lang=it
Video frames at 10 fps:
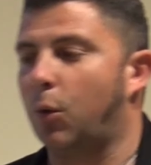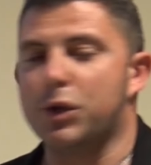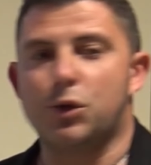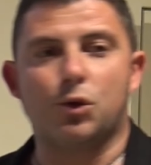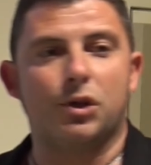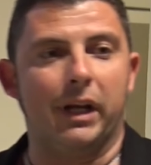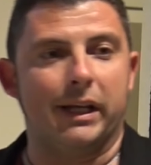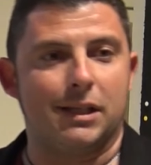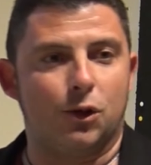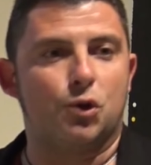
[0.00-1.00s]
questo
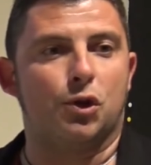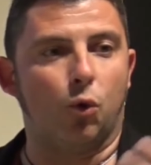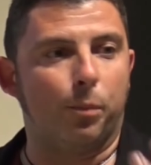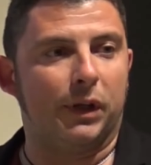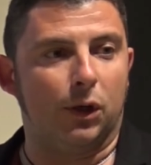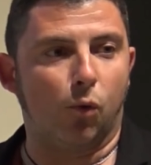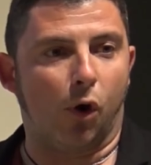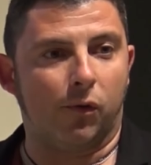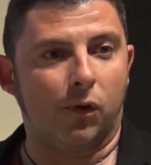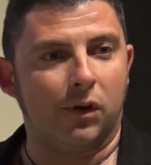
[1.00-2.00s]
silenzio si ruppe di
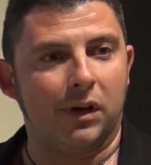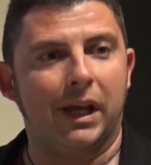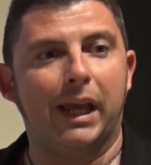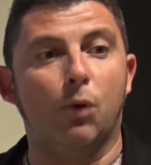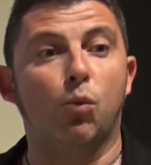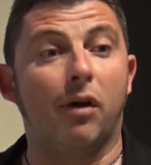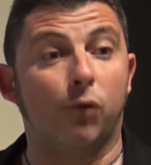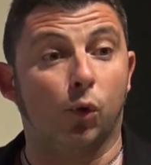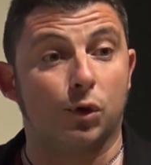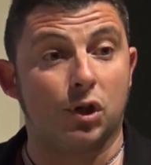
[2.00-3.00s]
nuovo e una
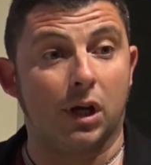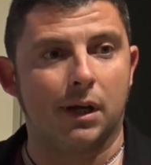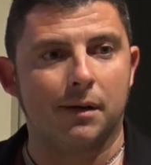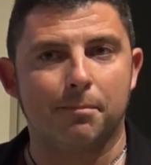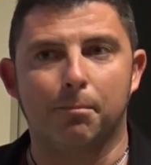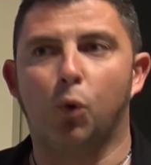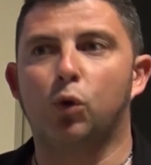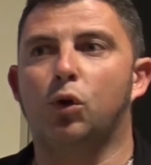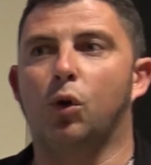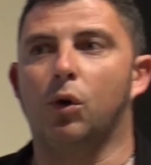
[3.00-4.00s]
voce
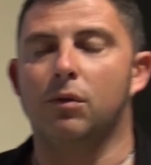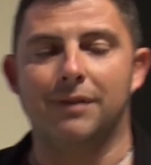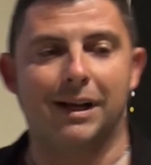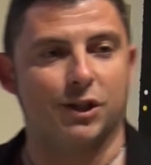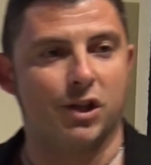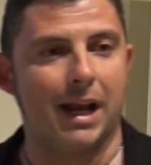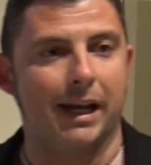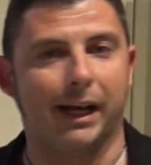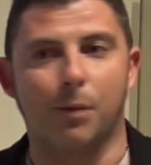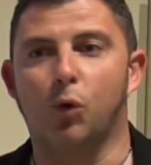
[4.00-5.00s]
molto
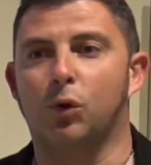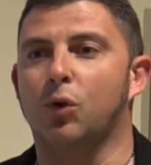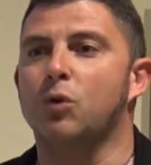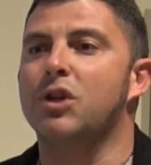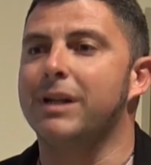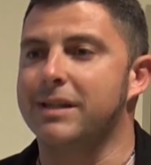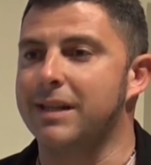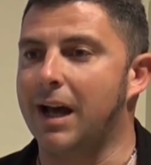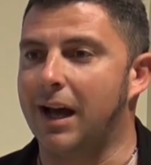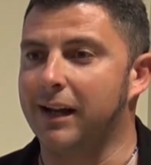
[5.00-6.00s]
angelica, molto
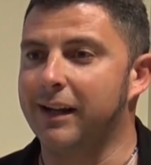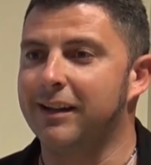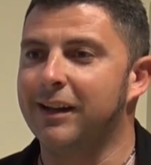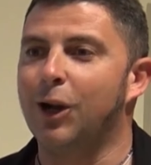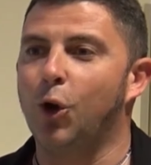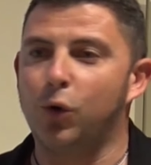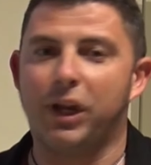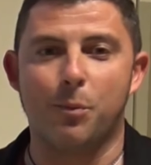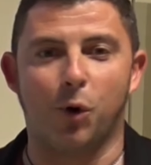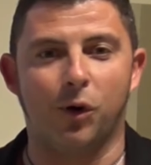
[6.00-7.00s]
celestiale, lo
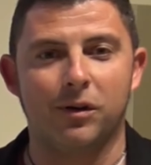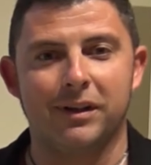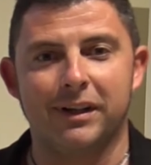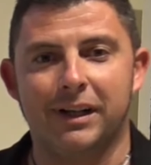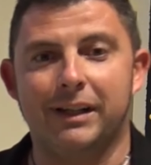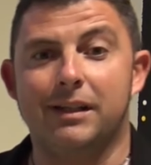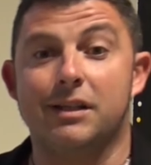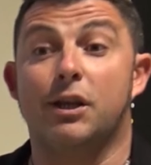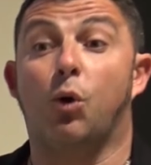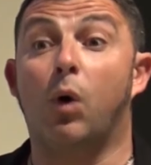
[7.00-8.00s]
chiamò, gli
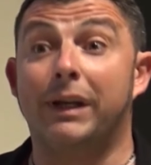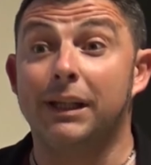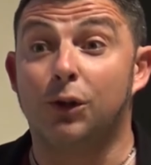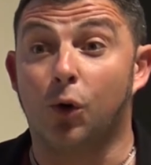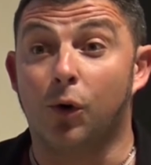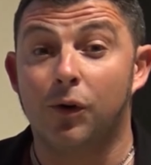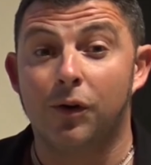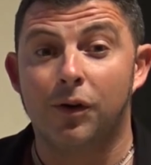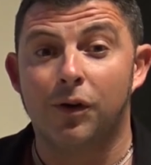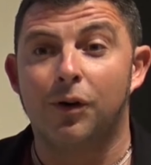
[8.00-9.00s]
disse Juanito,
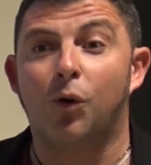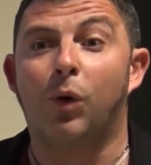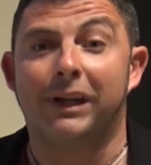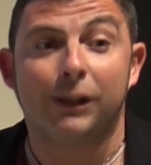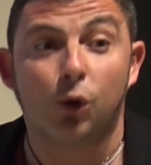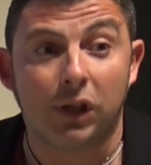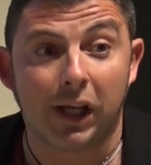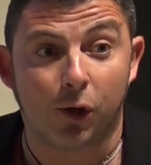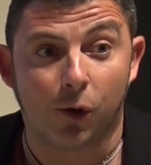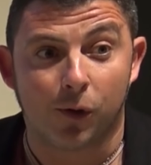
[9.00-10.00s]
Juanito
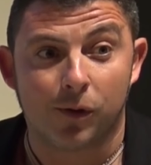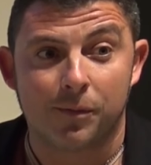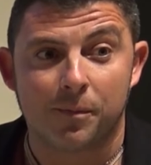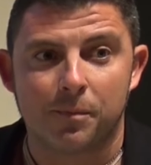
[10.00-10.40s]
Diego.